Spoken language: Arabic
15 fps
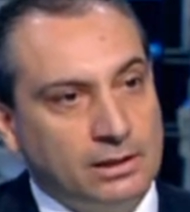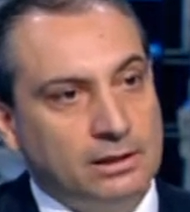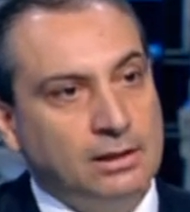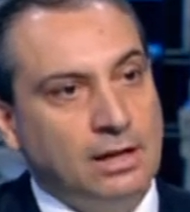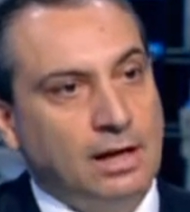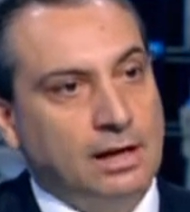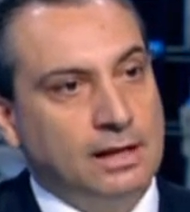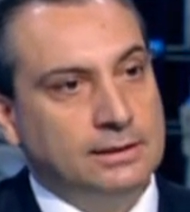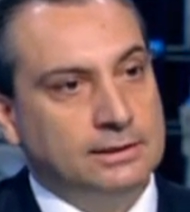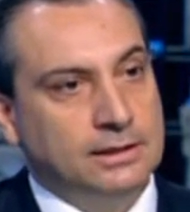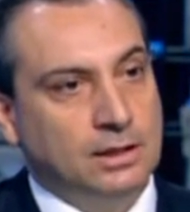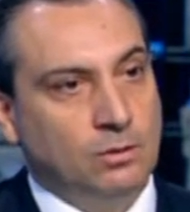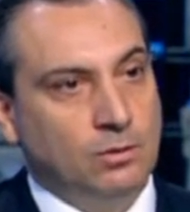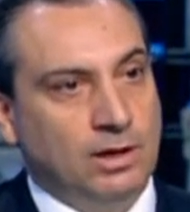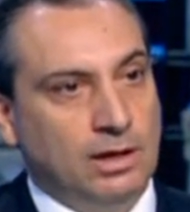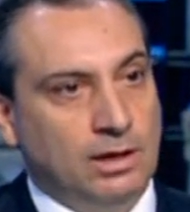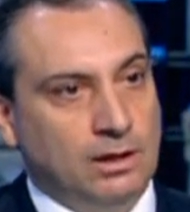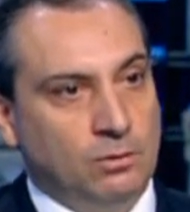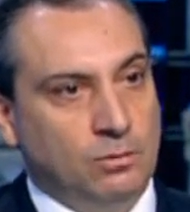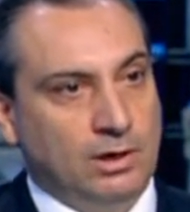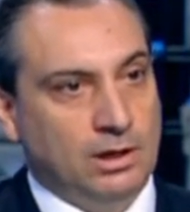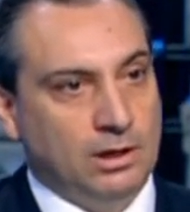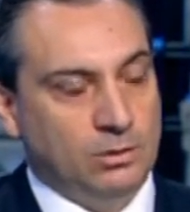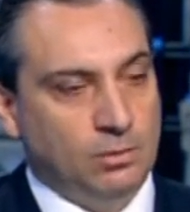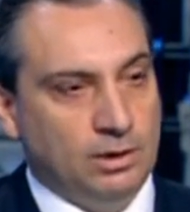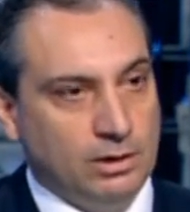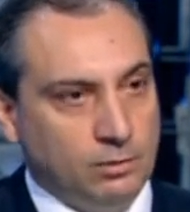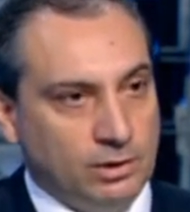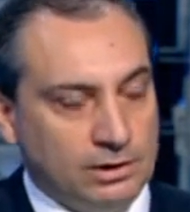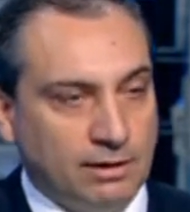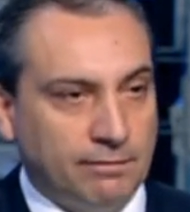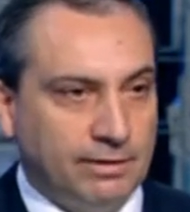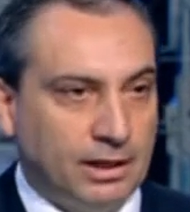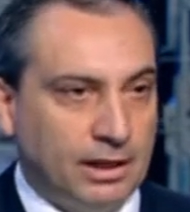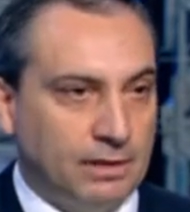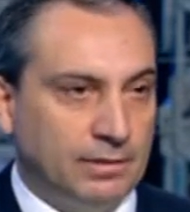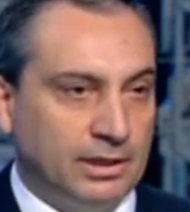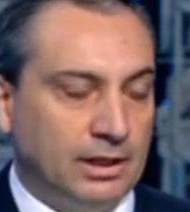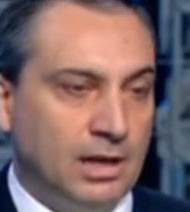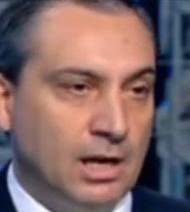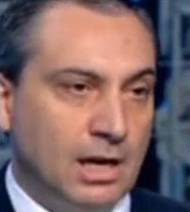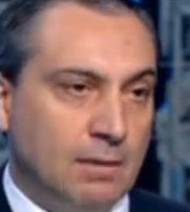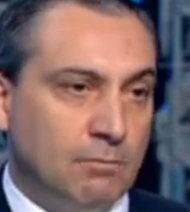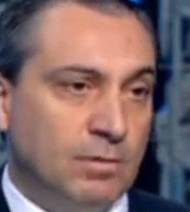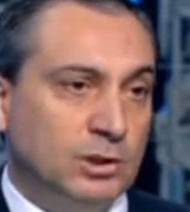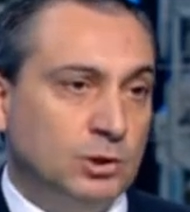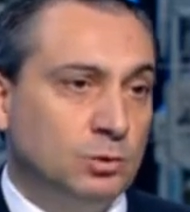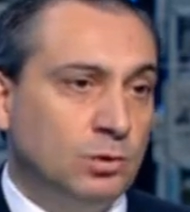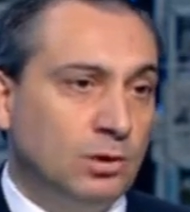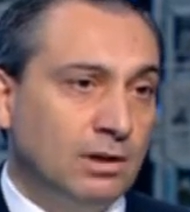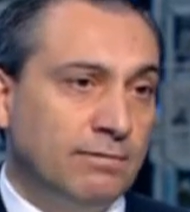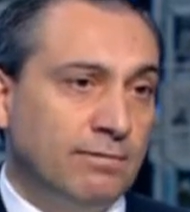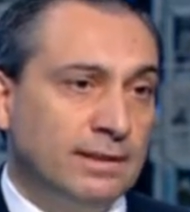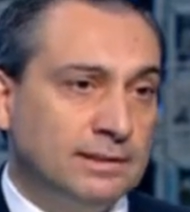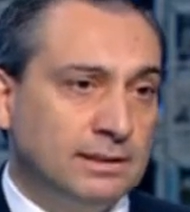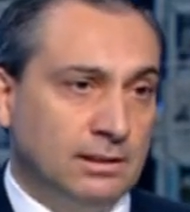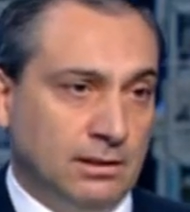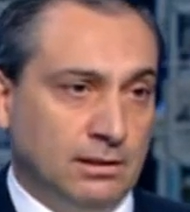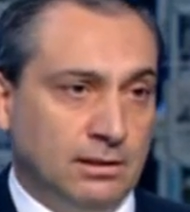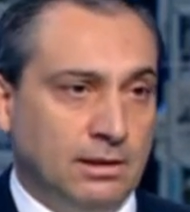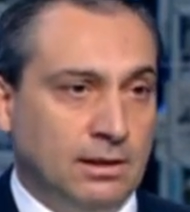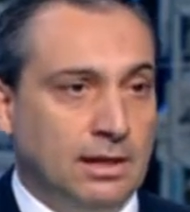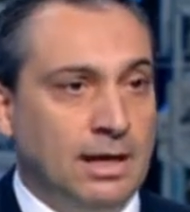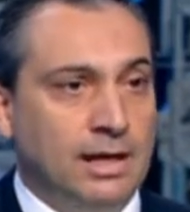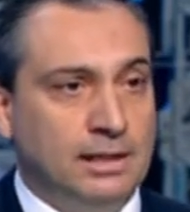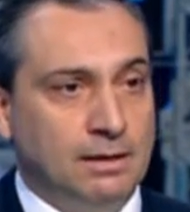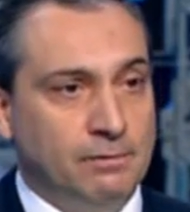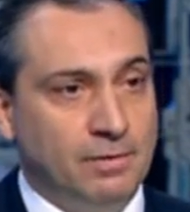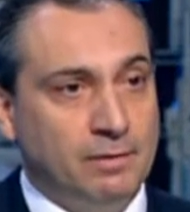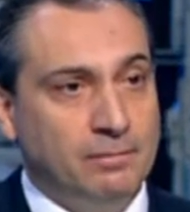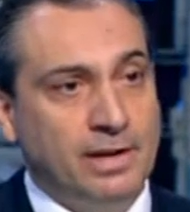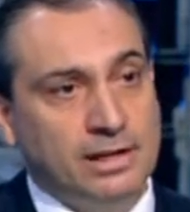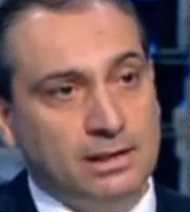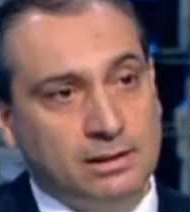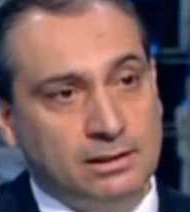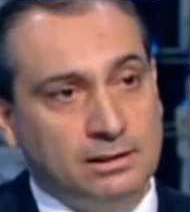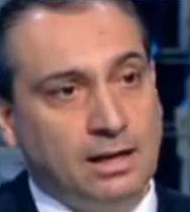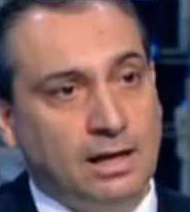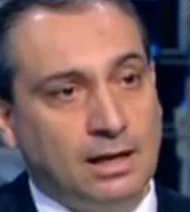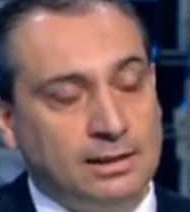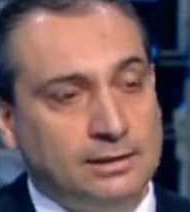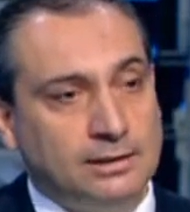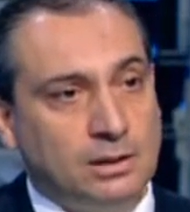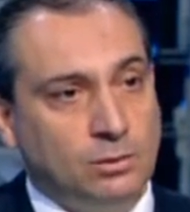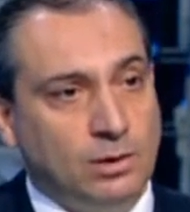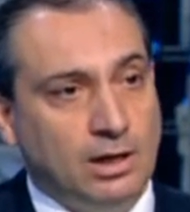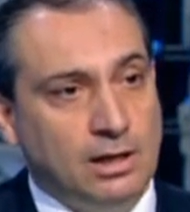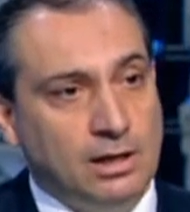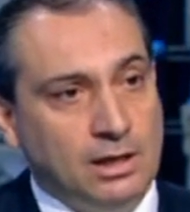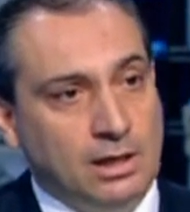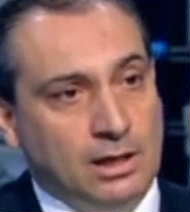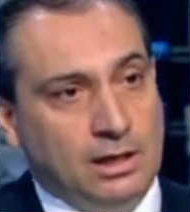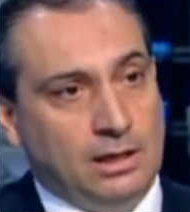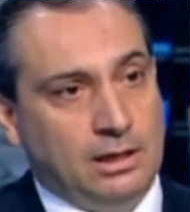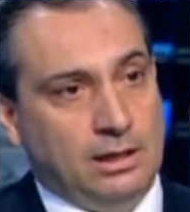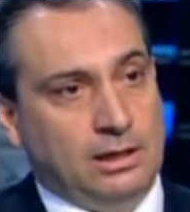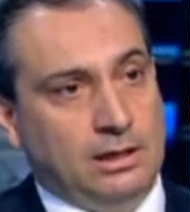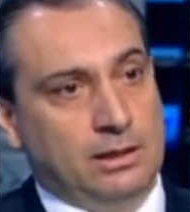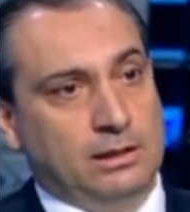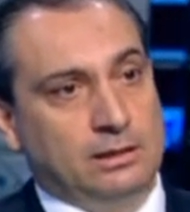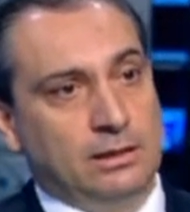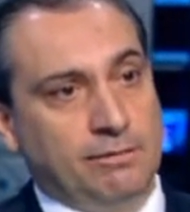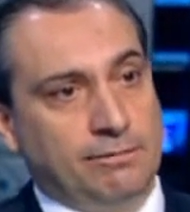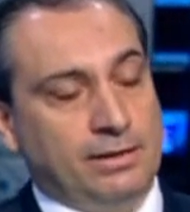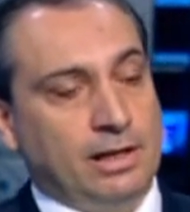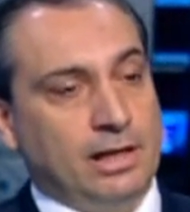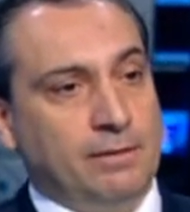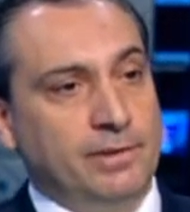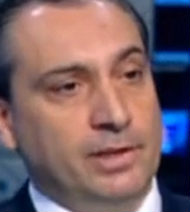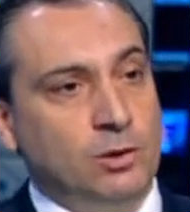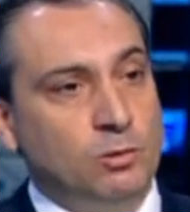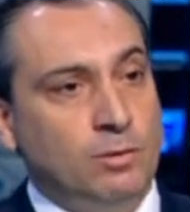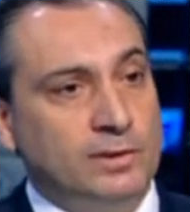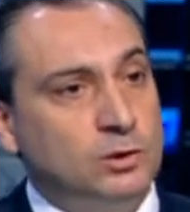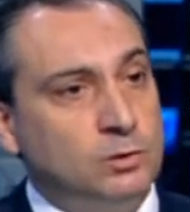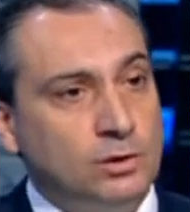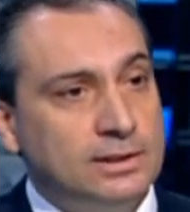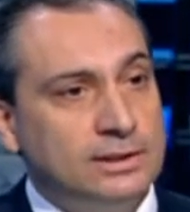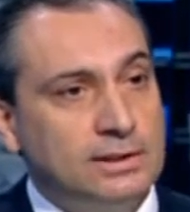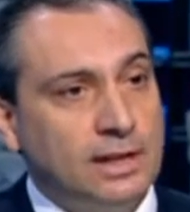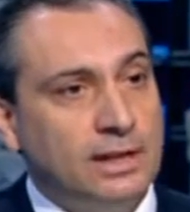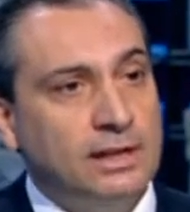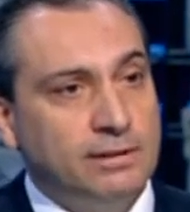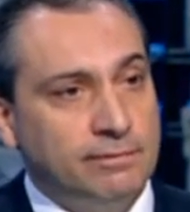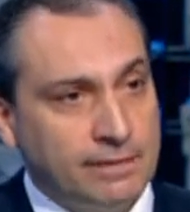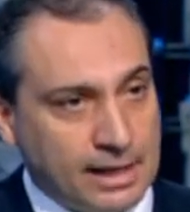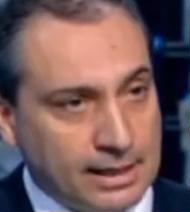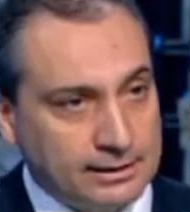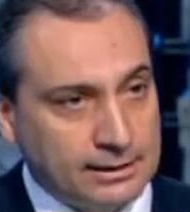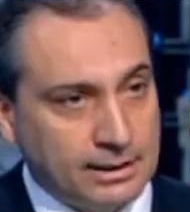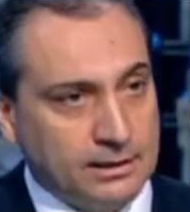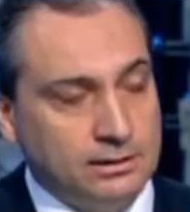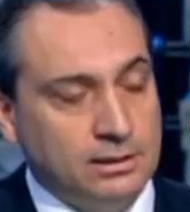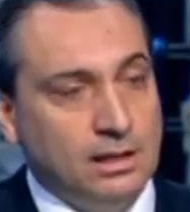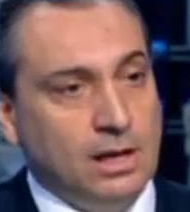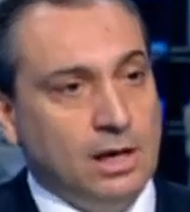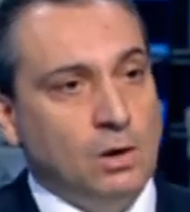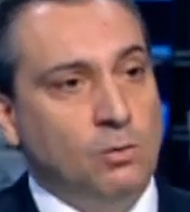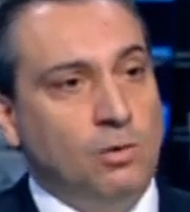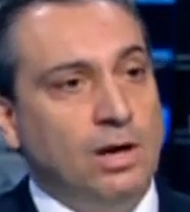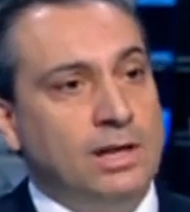قطاع غزة والضفة الغربية مشروع الفصل آه، هذا ما بين قطاع غزة والضفة آه، آه، الغربية هو مشروع إسرائيلي في الأساس نعم.